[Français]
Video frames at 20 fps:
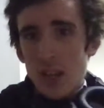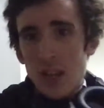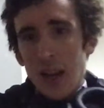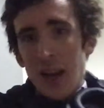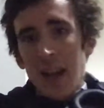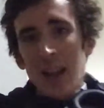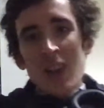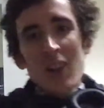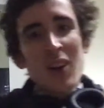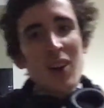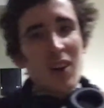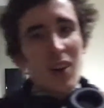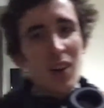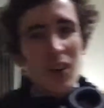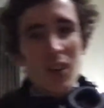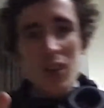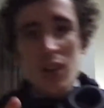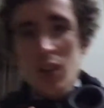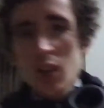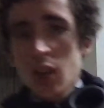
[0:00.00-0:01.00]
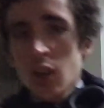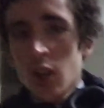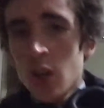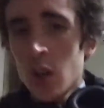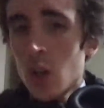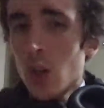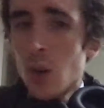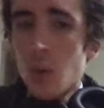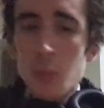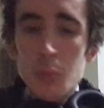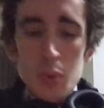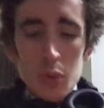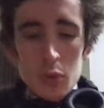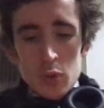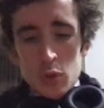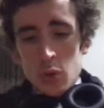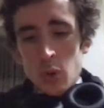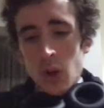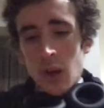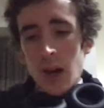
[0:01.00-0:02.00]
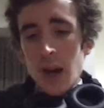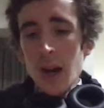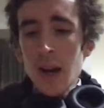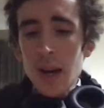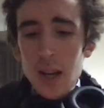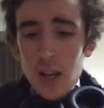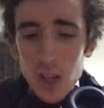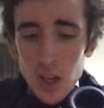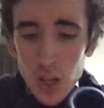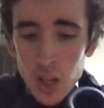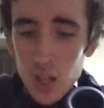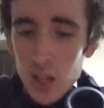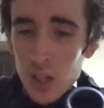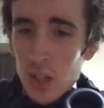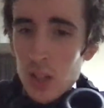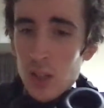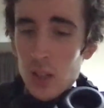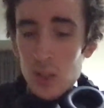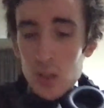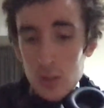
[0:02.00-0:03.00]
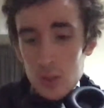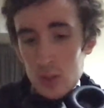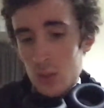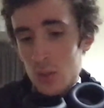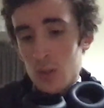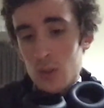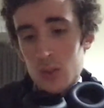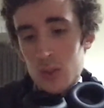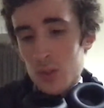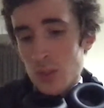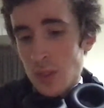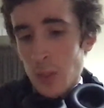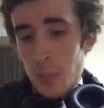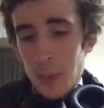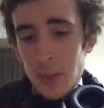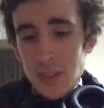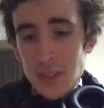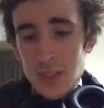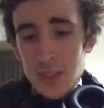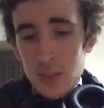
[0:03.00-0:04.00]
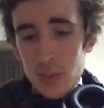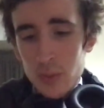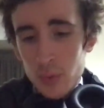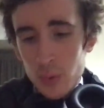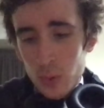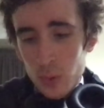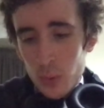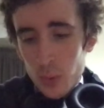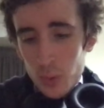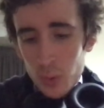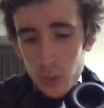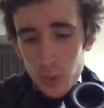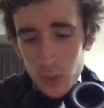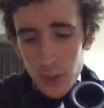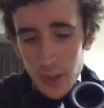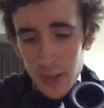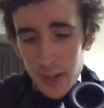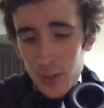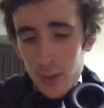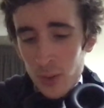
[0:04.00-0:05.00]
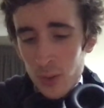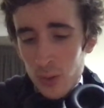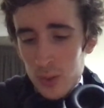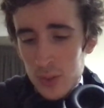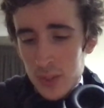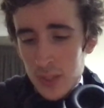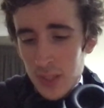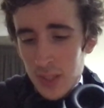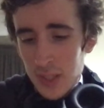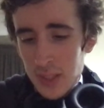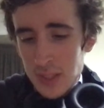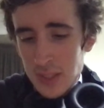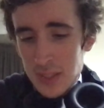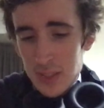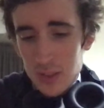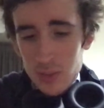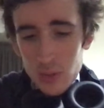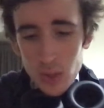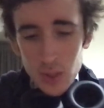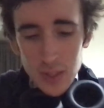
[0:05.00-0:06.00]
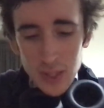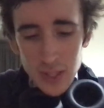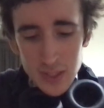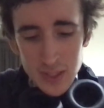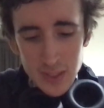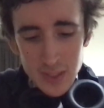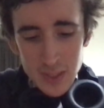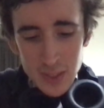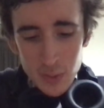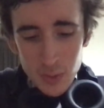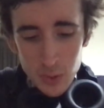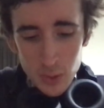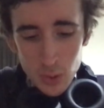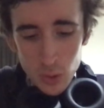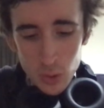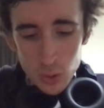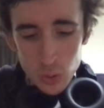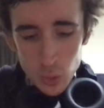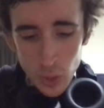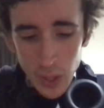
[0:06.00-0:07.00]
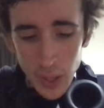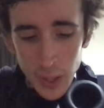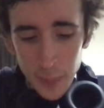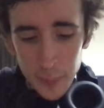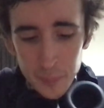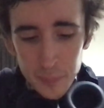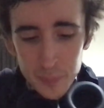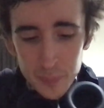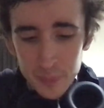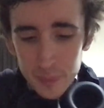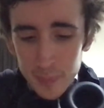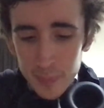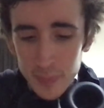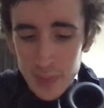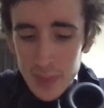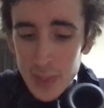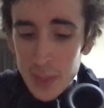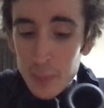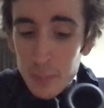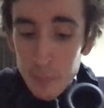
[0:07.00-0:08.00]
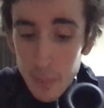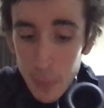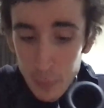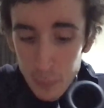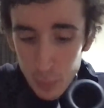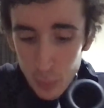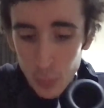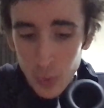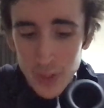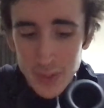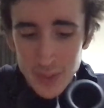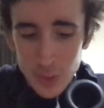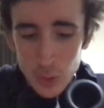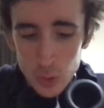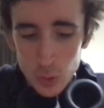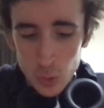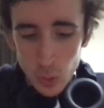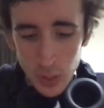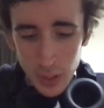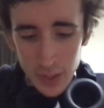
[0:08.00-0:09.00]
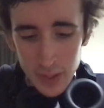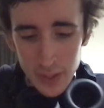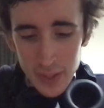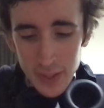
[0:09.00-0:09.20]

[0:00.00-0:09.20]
Alors, bonsoir. Euh, je ne sais pas si vous écoutez, si vous regardez cette vidéo le soir, mais pour moi c'est le soir.